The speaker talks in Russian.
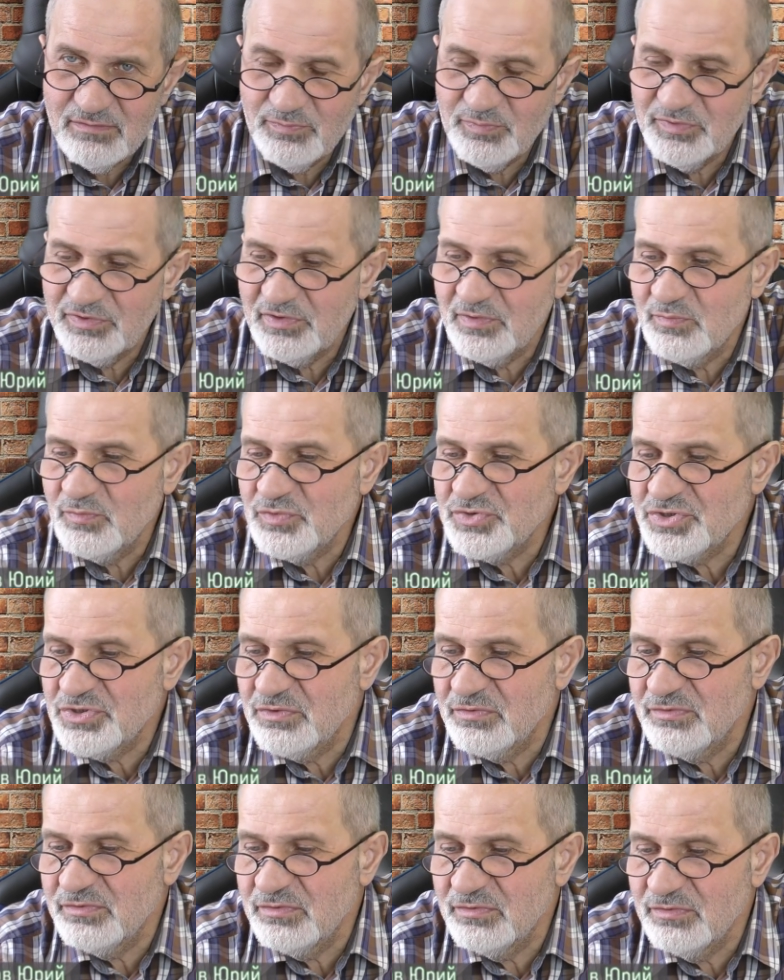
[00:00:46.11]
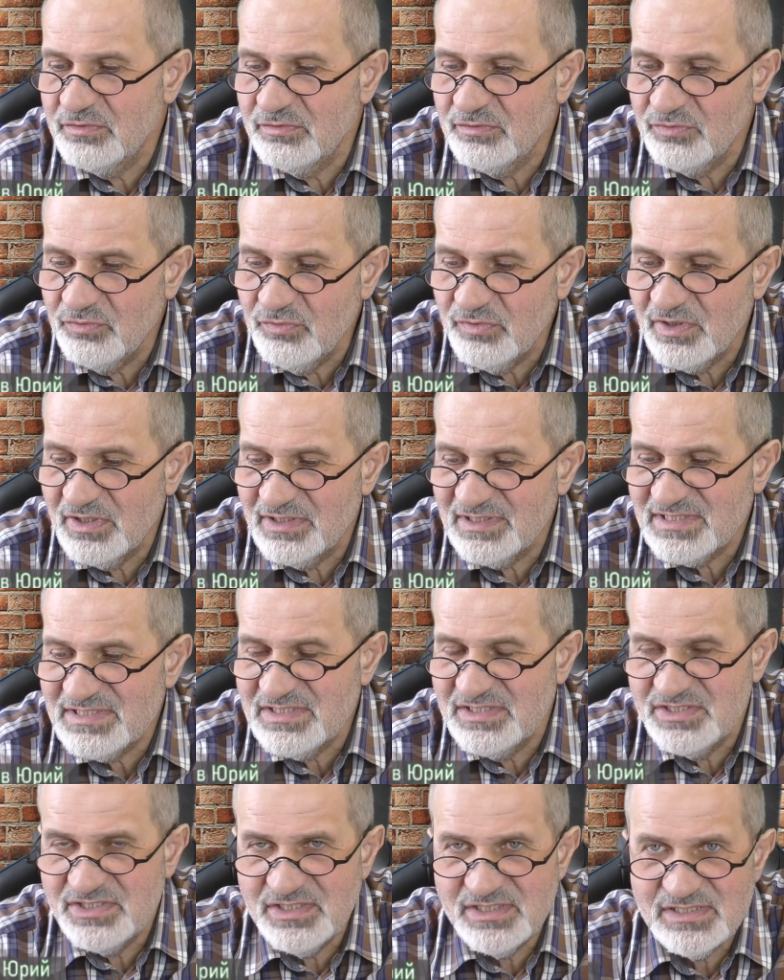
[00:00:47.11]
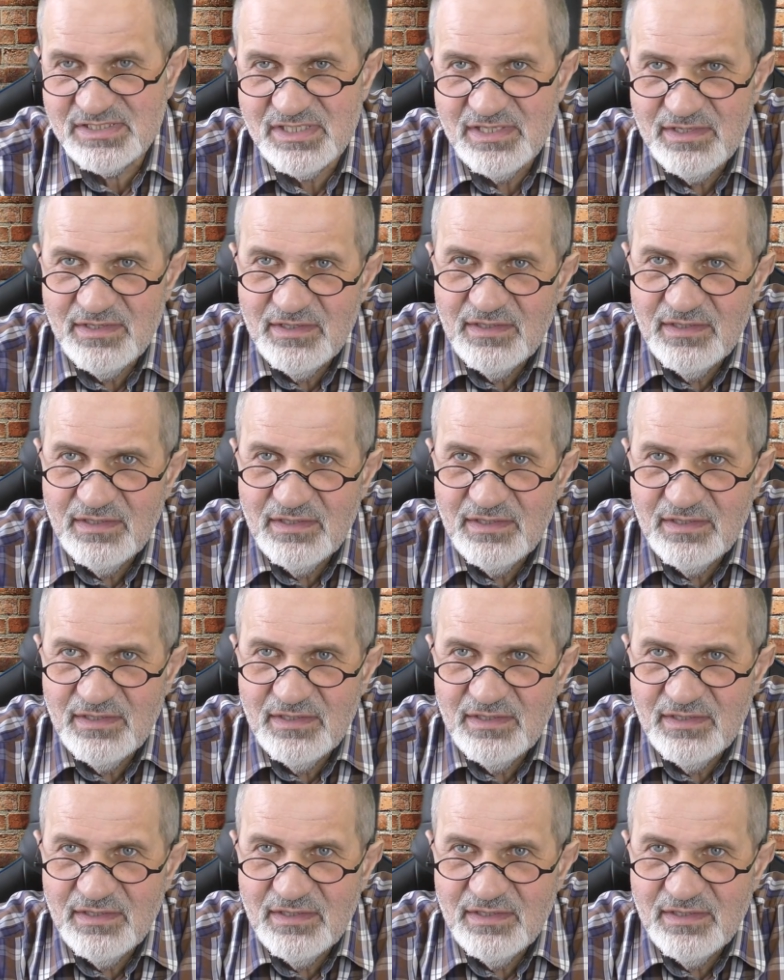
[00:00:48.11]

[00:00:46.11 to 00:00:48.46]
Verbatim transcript: потому что, ну, как раз сейчас,